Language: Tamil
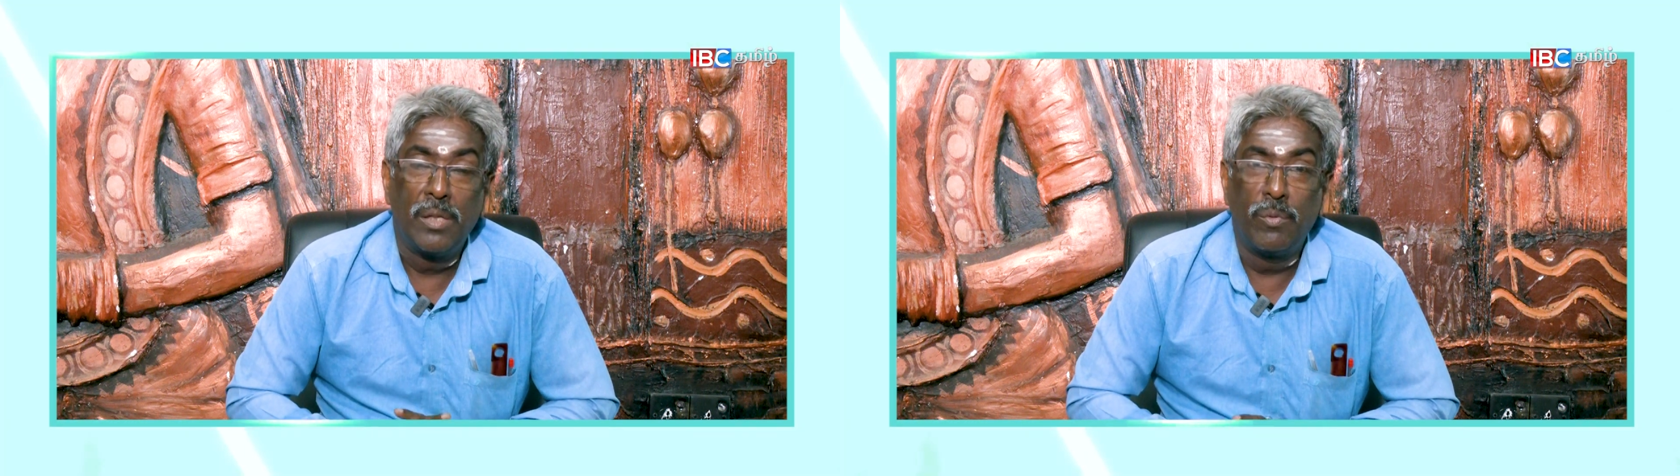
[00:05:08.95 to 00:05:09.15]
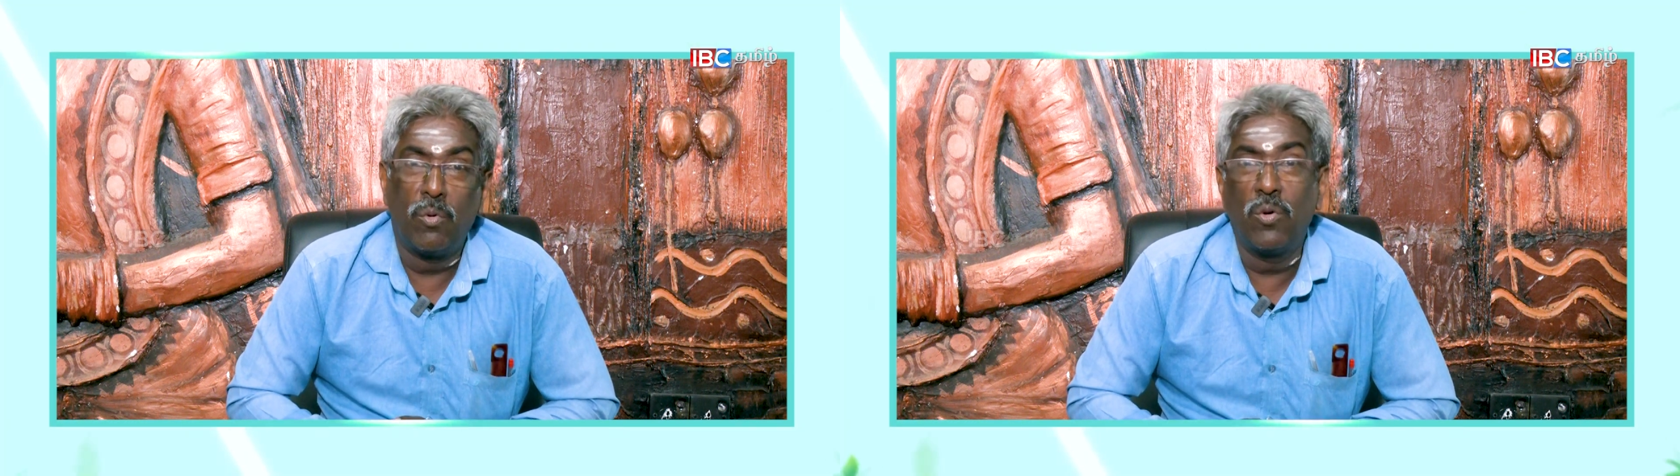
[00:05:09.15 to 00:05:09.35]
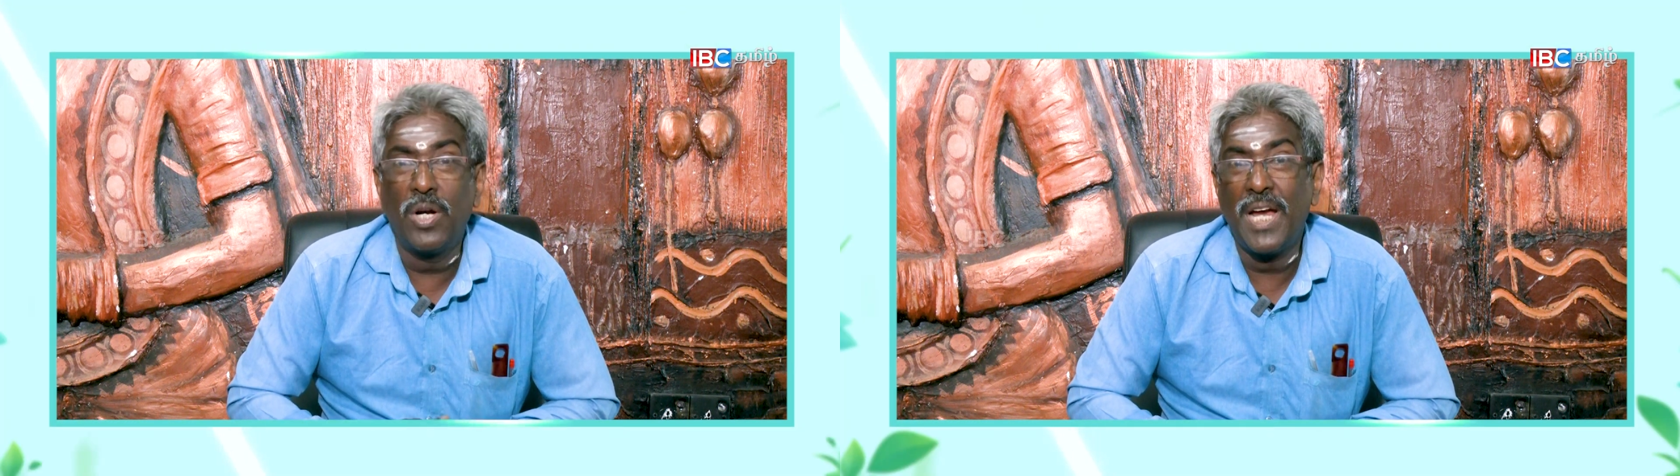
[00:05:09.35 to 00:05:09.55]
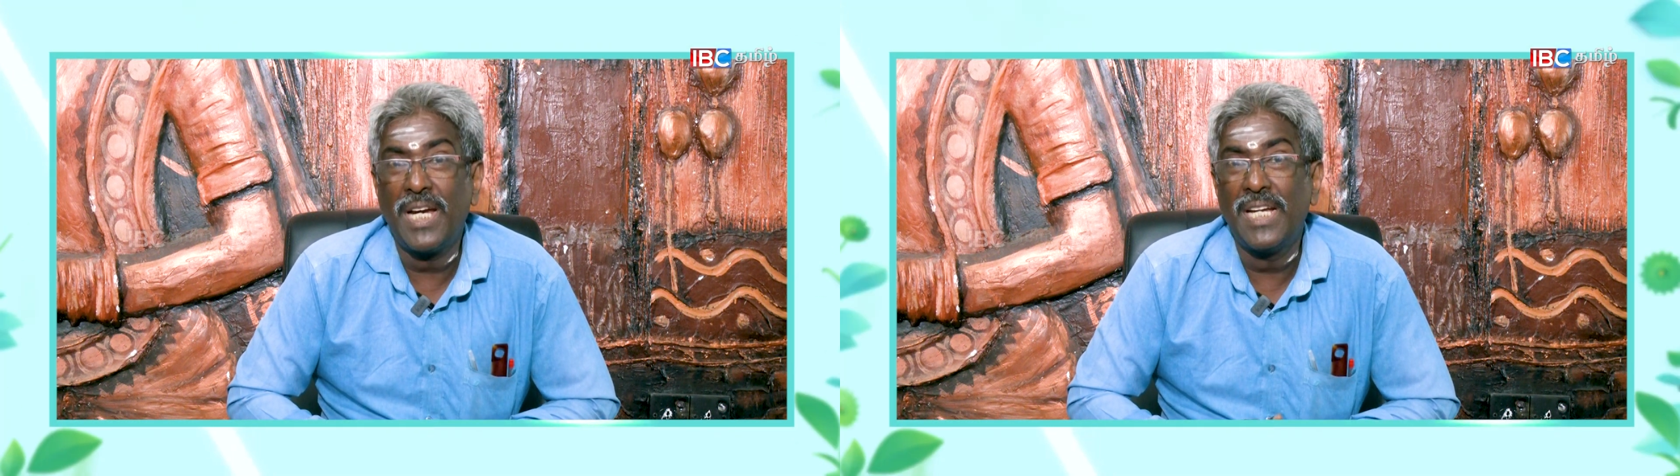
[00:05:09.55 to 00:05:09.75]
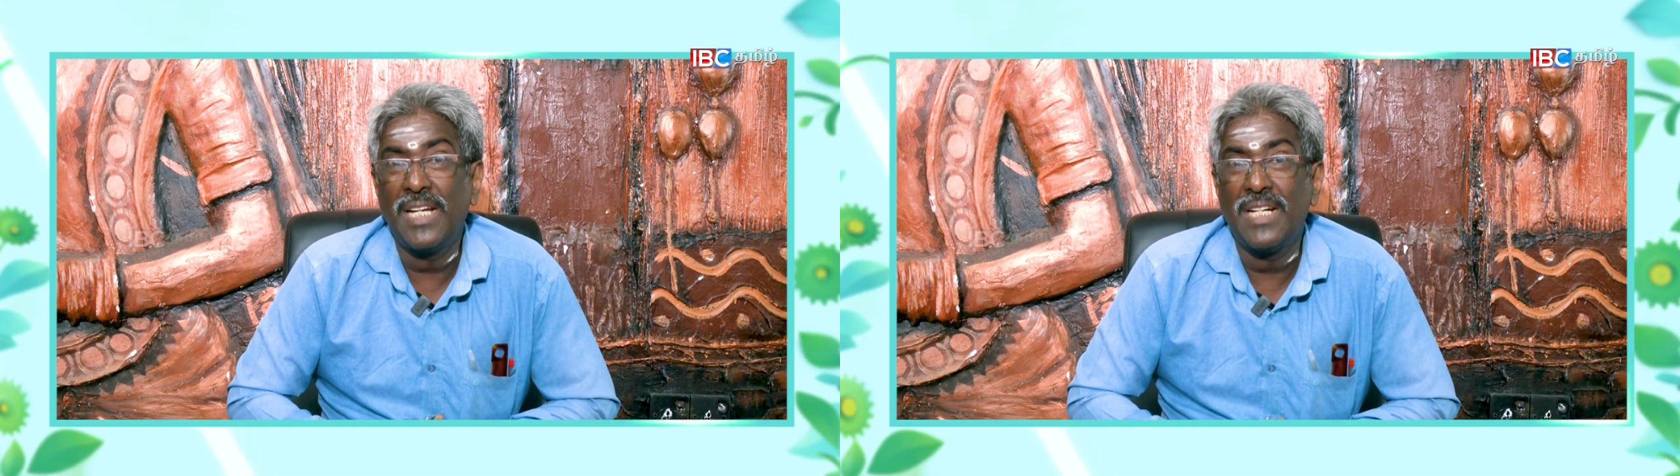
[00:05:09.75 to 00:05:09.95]
இப்போ
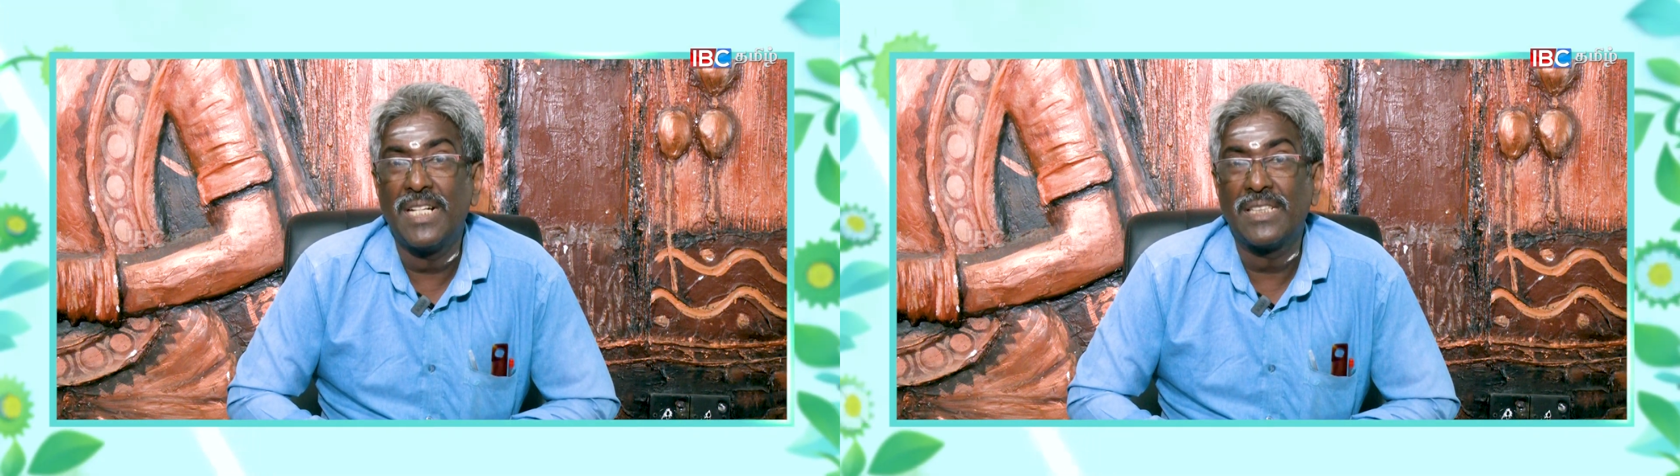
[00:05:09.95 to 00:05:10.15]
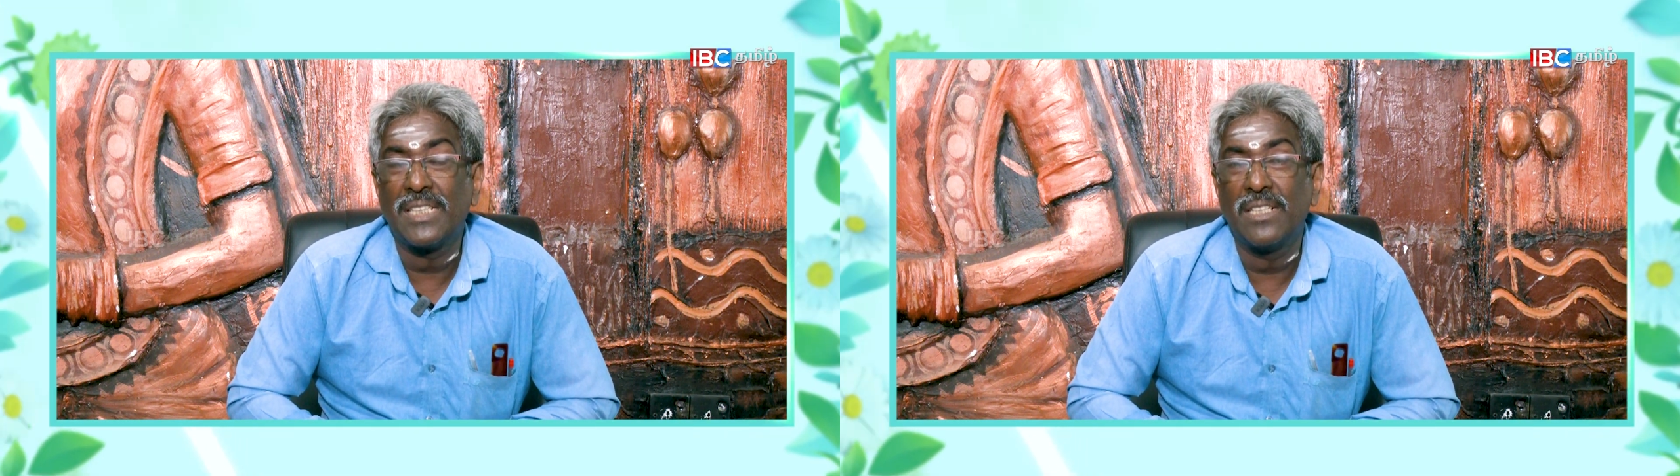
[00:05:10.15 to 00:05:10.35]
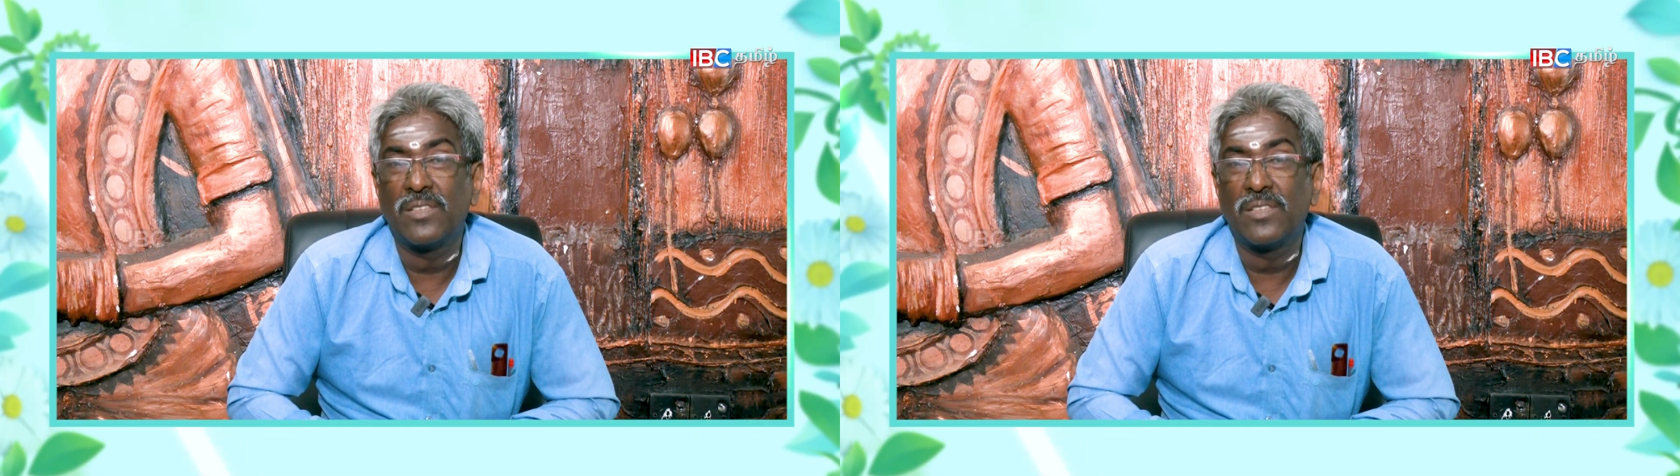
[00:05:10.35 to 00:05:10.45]
ஓனாய்க்கு என்ன ஆசை